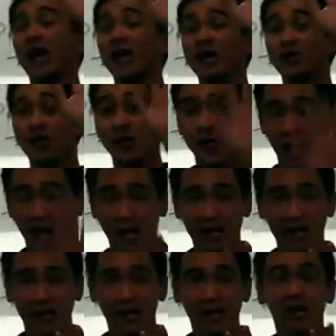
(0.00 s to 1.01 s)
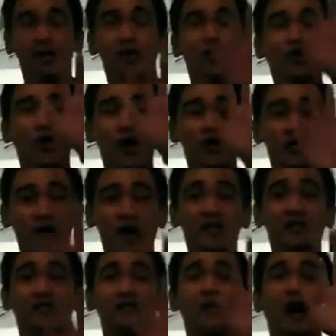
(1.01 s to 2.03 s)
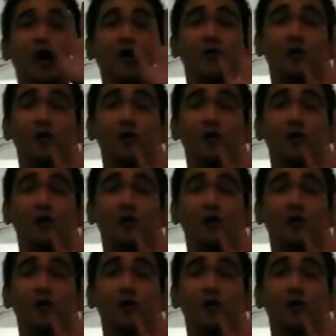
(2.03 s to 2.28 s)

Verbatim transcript: you like it or not, you are just a